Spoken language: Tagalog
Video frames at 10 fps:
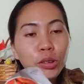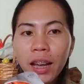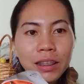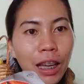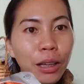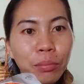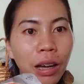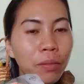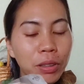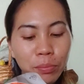siya. I am
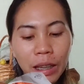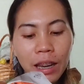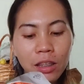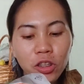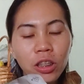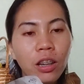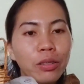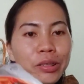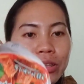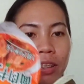having my lunch
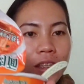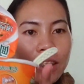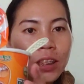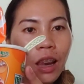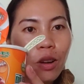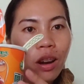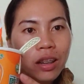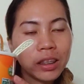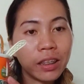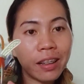now, so this is the
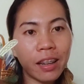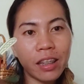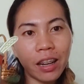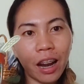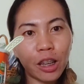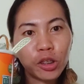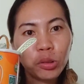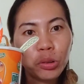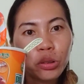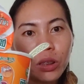rest earlier I
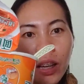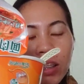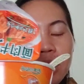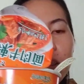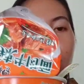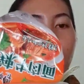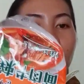show you guys.